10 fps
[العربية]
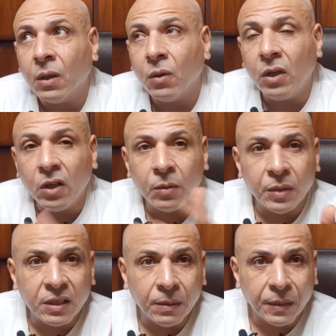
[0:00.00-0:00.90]
الحقبة
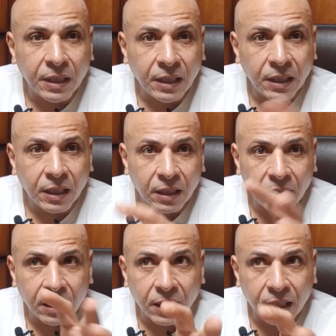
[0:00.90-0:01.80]
الزمنية
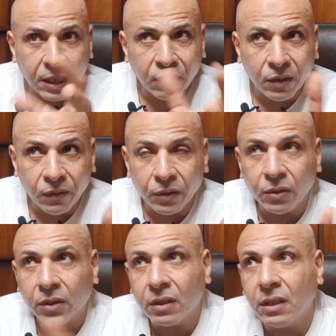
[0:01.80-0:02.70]
اللي كانت في
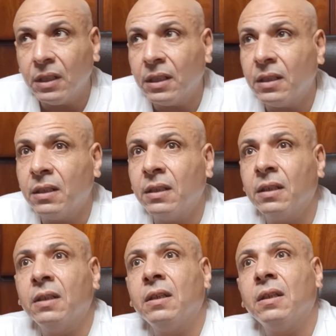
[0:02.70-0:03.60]
الفترة ديت
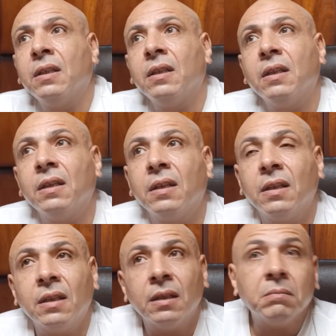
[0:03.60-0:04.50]

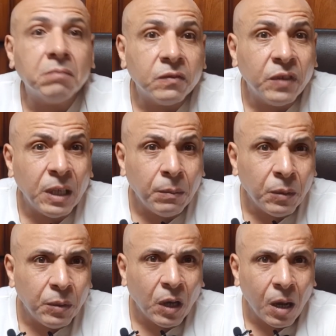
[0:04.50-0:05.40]
آه، فيلم
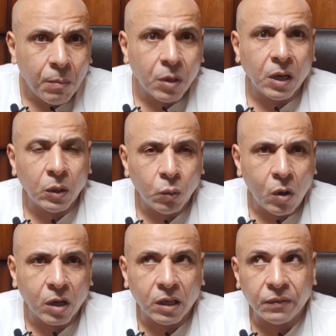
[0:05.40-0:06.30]
بيعبر عن
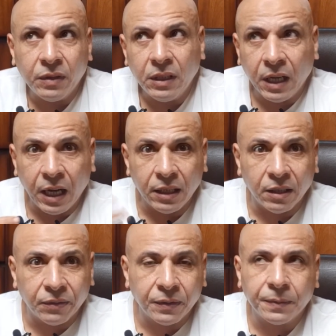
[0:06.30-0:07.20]
واقع فيه
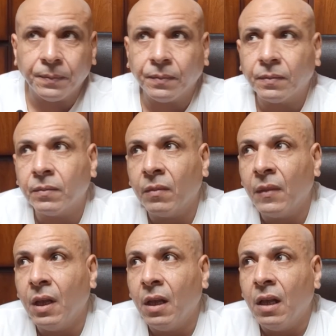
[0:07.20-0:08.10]
هدف
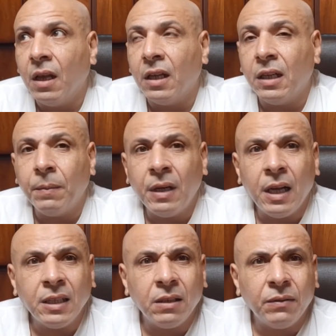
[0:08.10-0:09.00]
انما
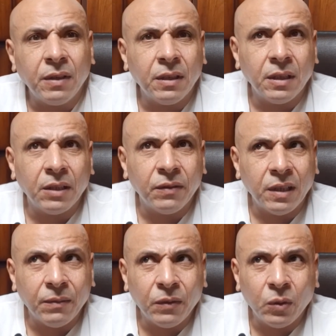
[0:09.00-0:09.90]
للاسف
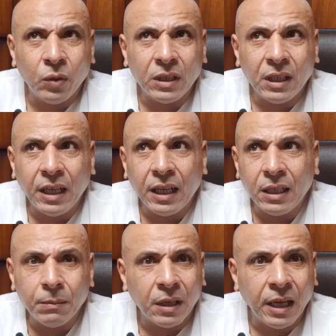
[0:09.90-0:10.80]
الافلام في الوقت
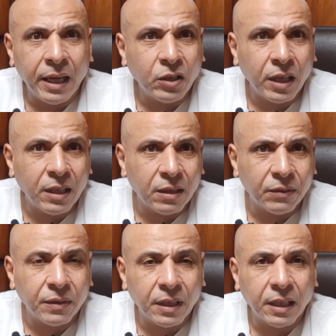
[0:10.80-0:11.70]
الحالي ما لهاش هدف
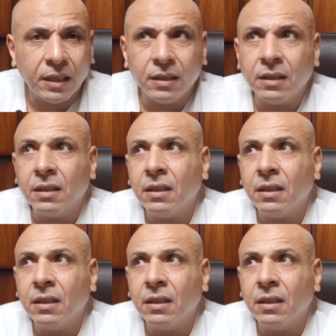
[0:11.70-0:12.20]
يعني